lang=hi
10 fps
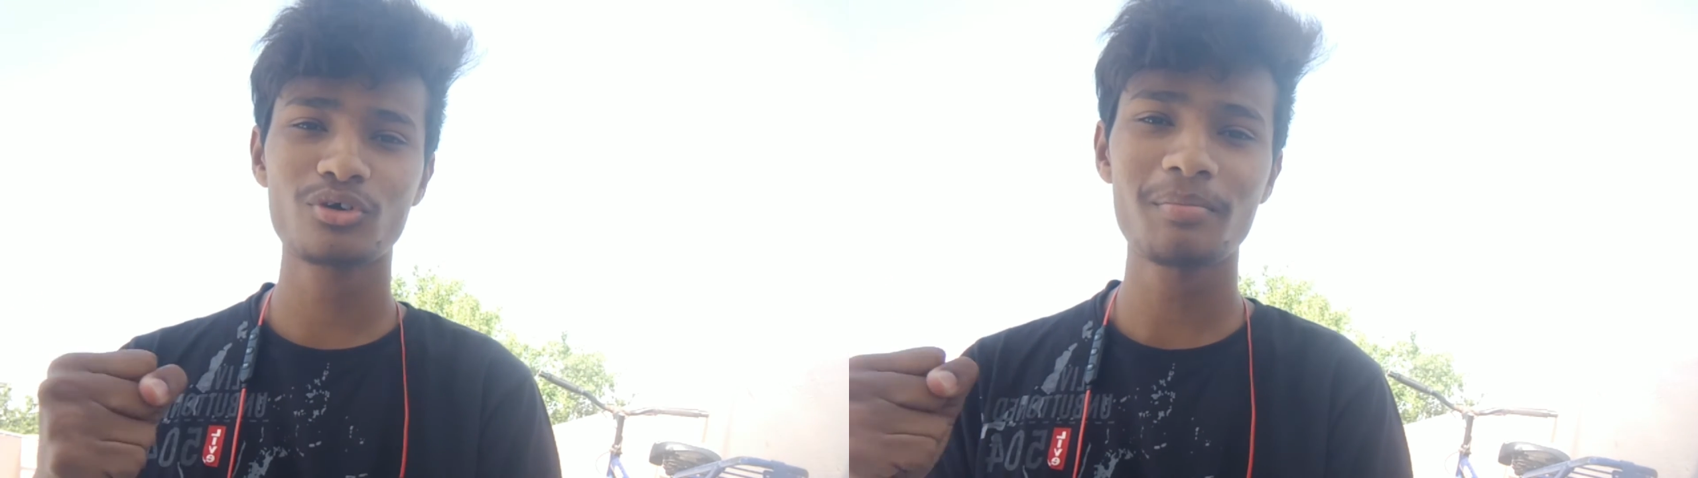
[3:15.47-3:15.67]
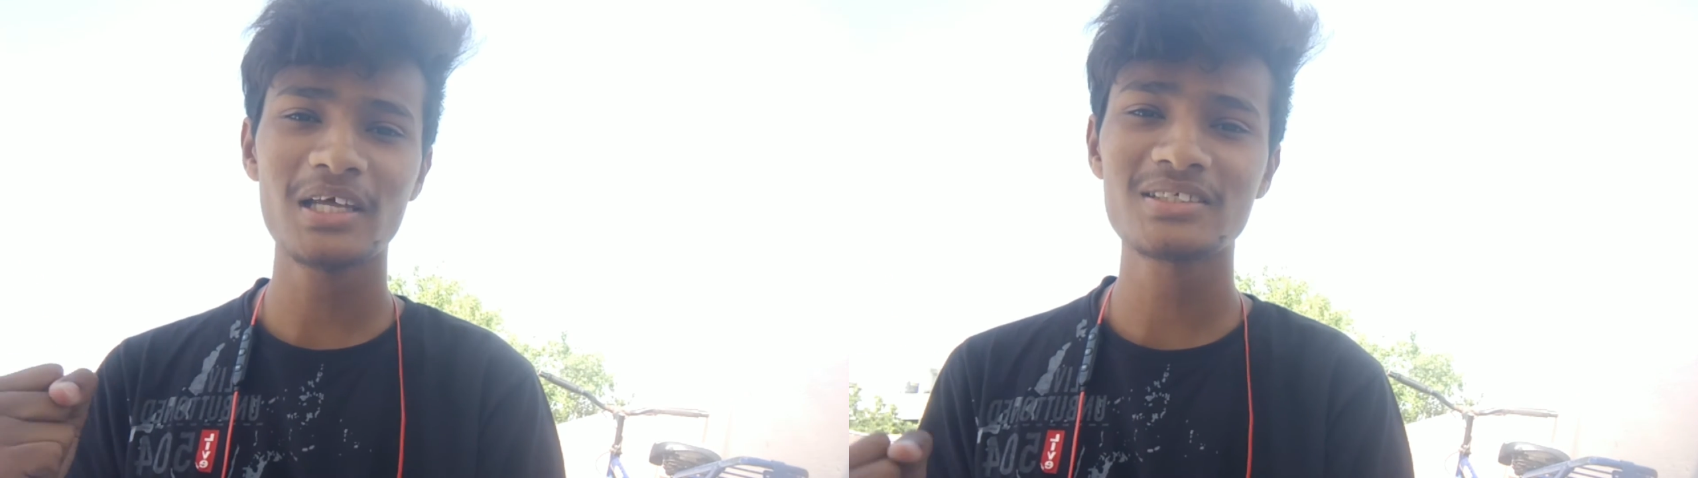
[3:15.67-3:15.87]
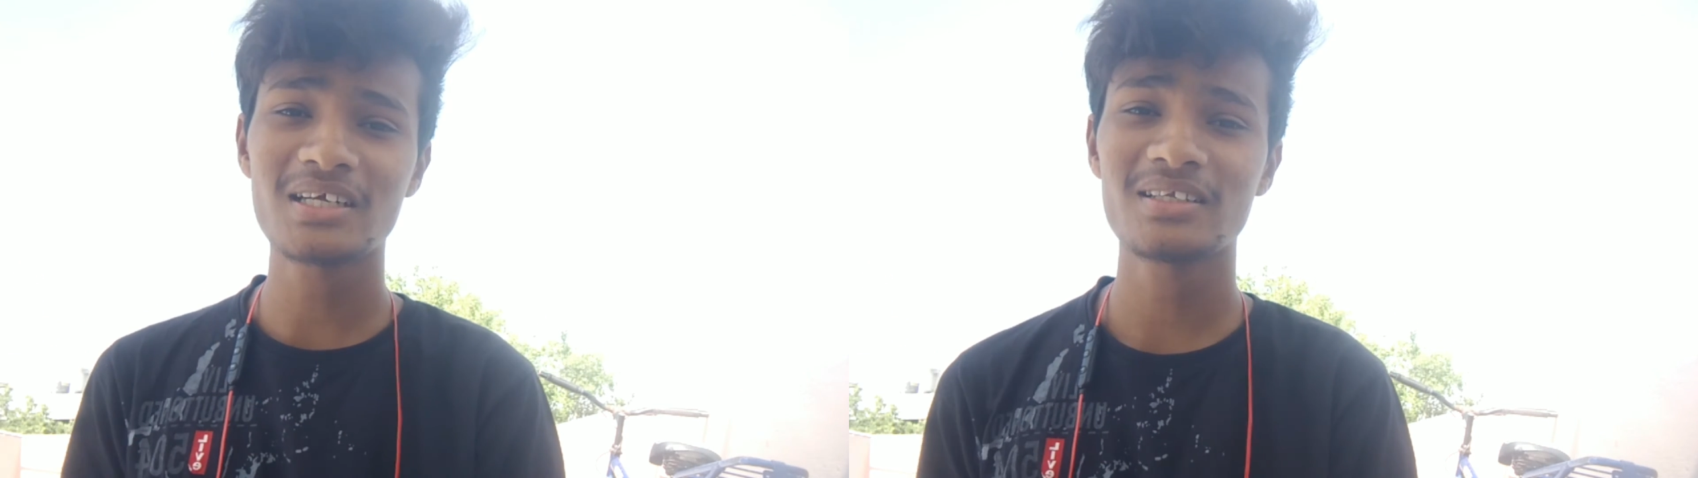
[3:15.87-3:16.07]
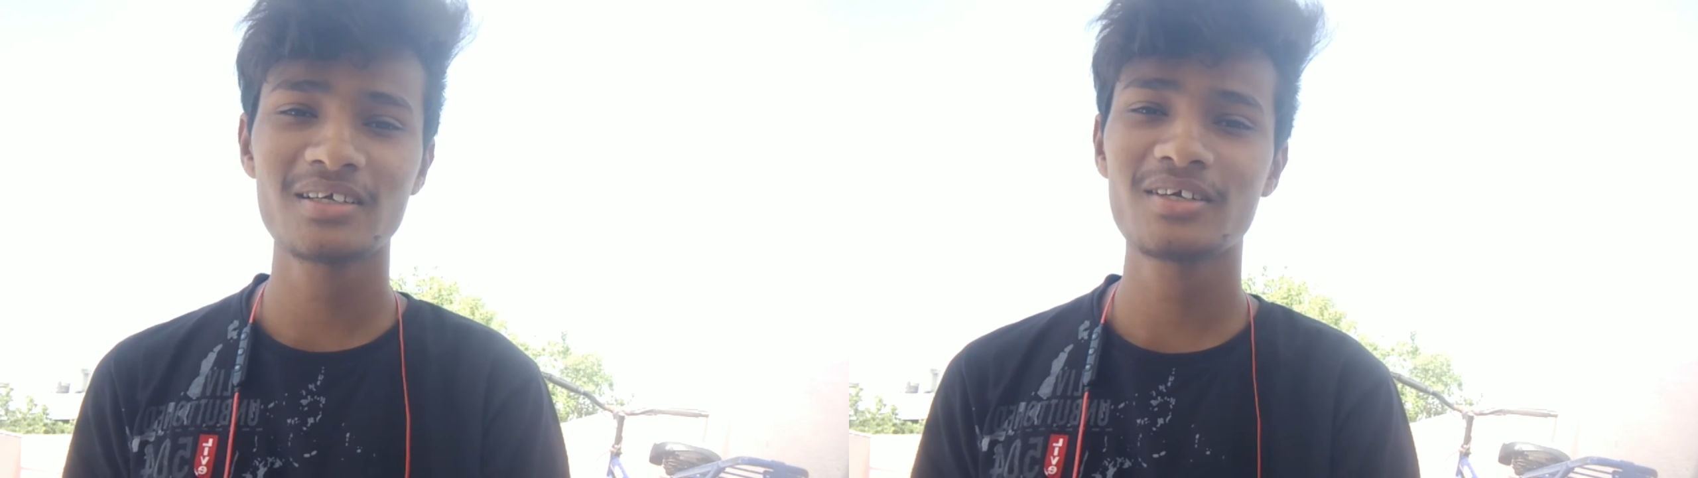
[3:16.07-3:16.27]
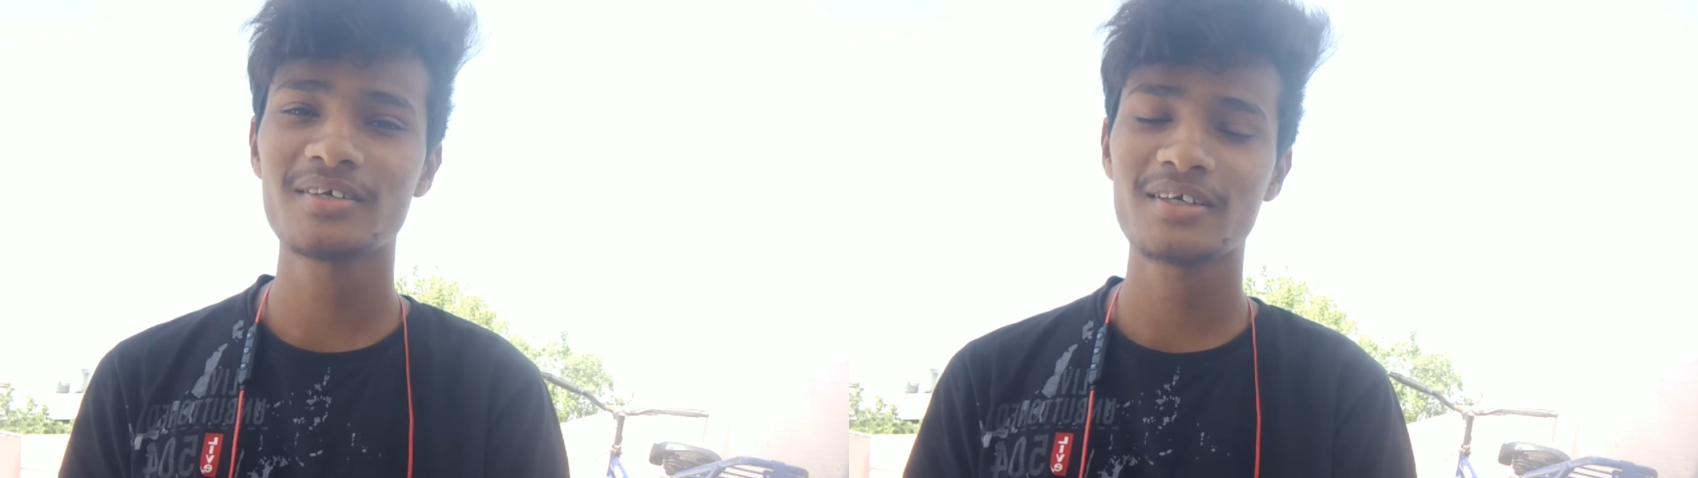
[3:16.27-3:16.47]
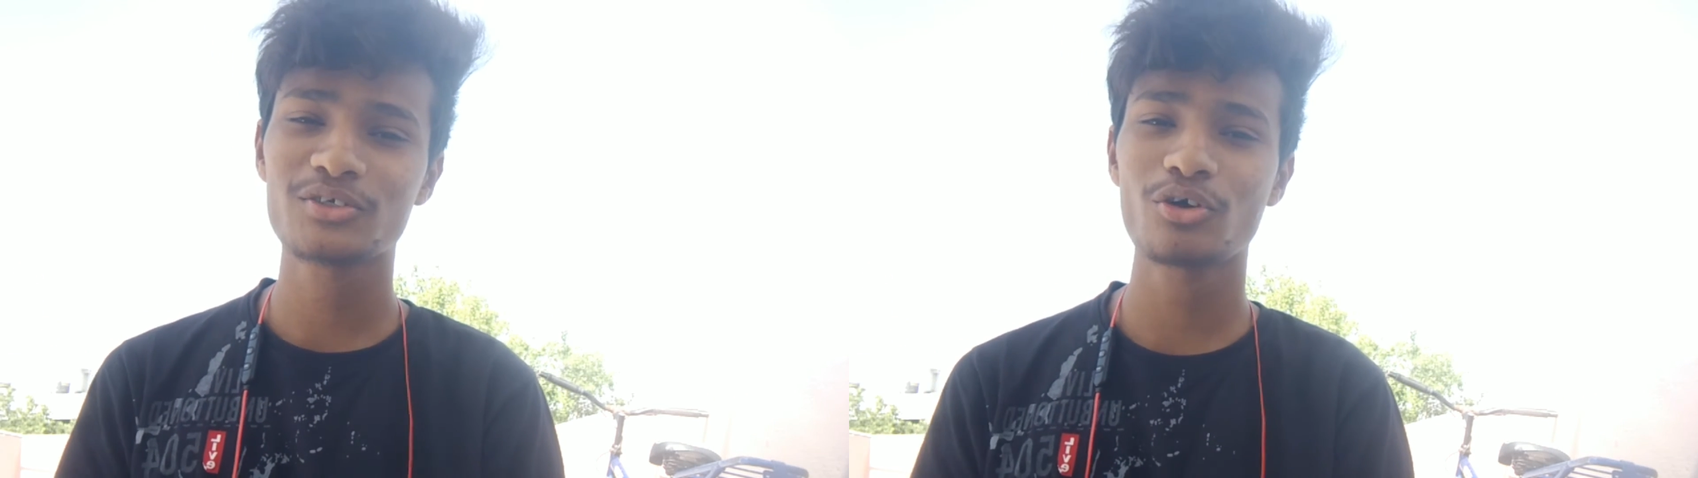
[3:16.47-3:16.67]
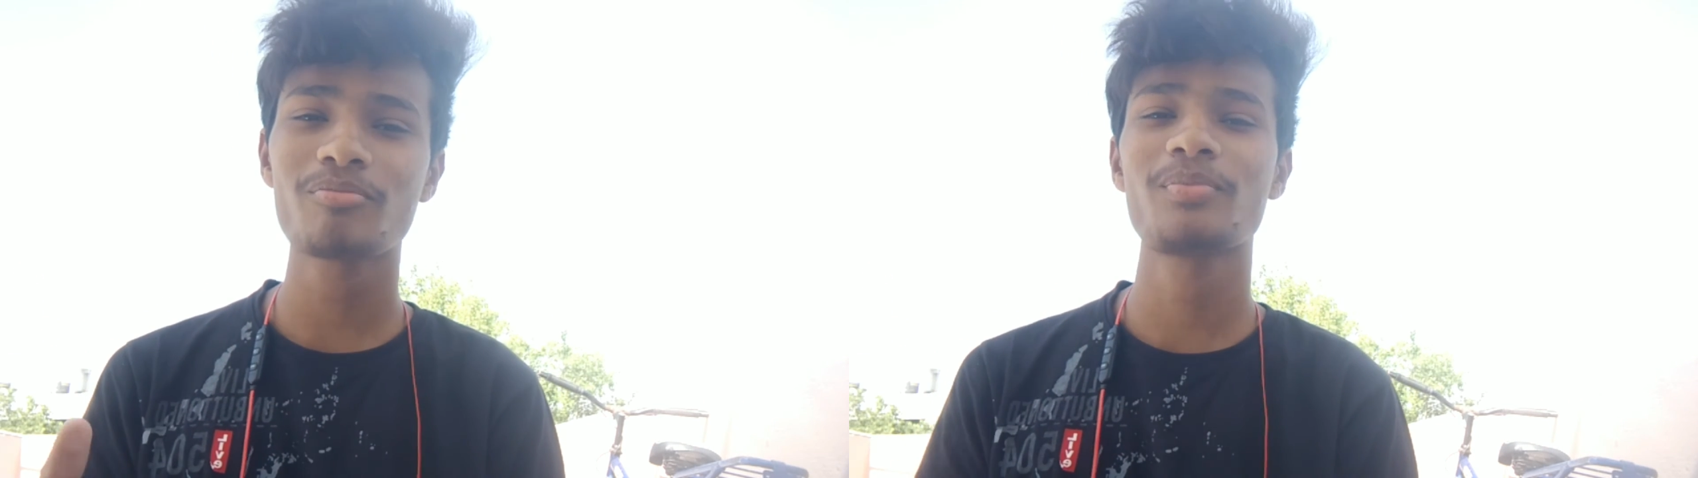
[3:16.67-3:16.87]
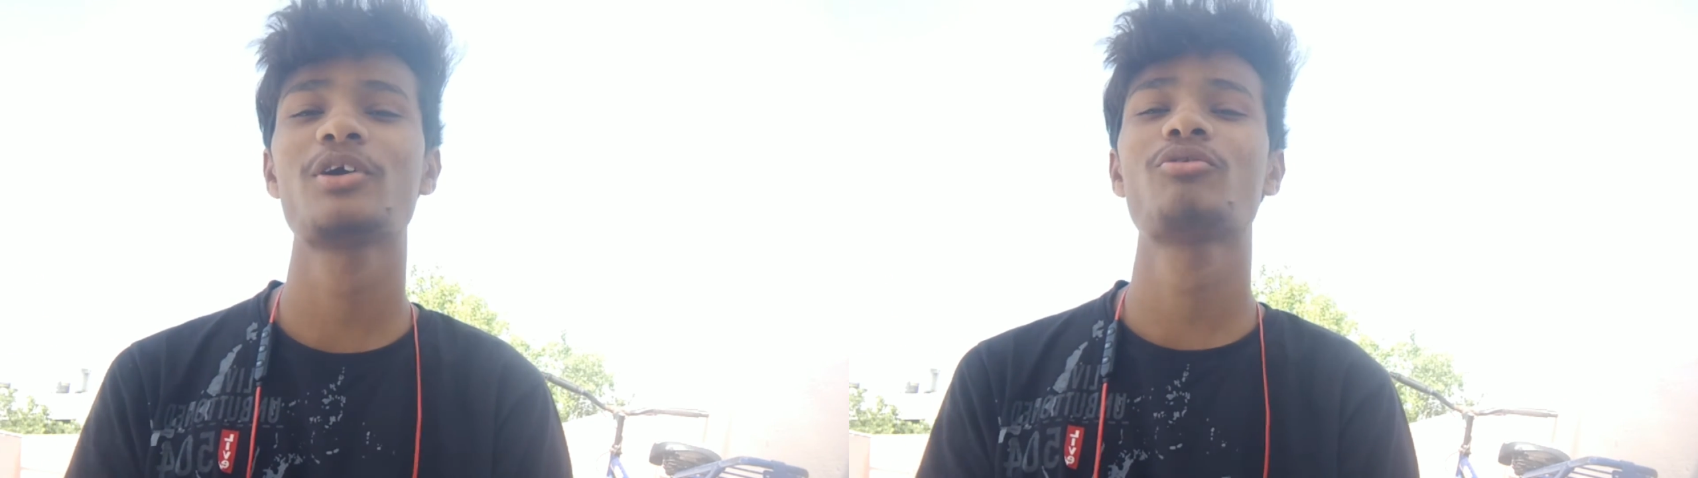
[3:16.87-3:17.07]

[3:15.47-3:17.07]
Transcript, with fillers: दूसरों को पता चल सके कि टिकटॉक